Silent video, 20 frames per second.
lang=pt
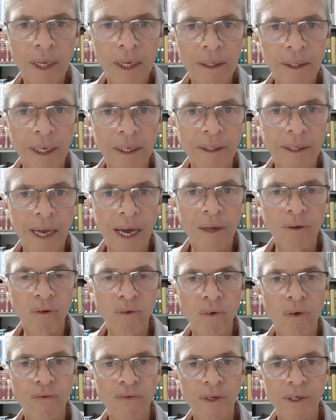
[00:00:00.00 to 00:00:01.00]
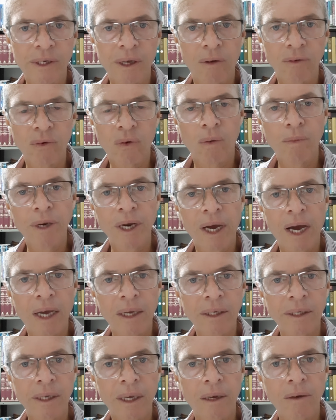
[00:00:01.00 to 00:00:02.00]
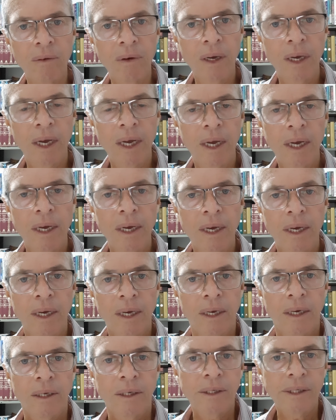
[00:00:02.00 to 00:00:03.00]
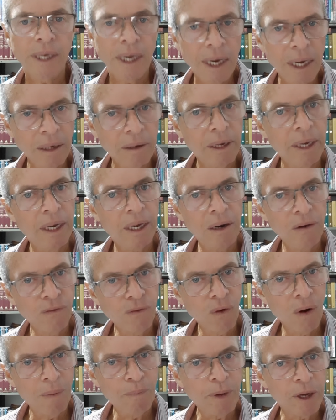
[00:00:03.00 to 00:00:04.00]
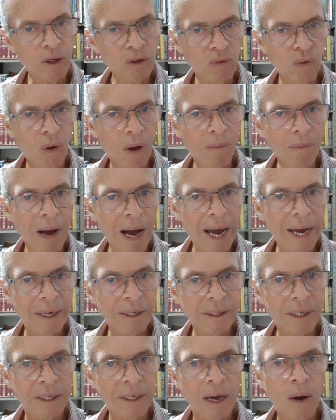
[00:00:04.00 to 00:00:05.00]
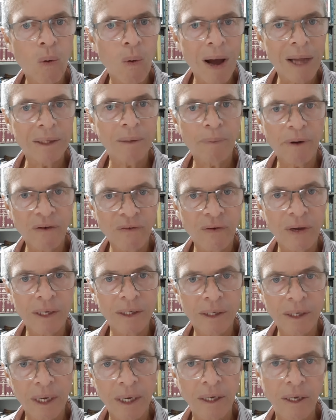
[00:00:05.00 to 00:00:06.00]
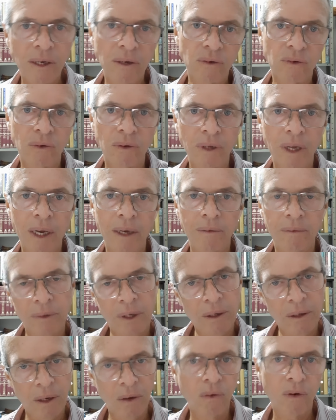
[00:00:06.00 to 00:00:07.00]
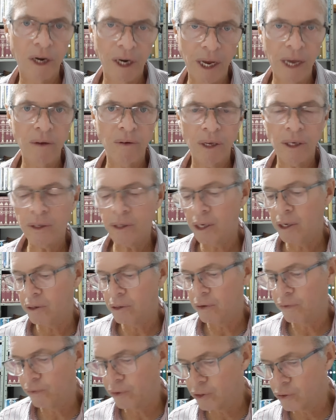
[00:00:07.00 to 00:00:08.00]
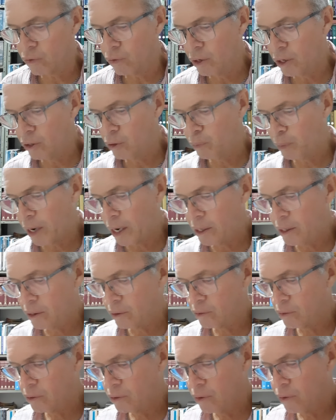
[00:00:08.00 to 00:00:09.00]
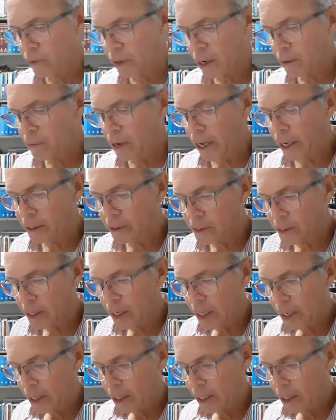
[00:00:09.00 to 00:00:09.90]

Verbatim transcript: tá certo? Do oficial de comunicação, se ele for a pessoa mais adequada para fazer isso, né? Eu creio que sim, se for escolhido para isso, seguramente.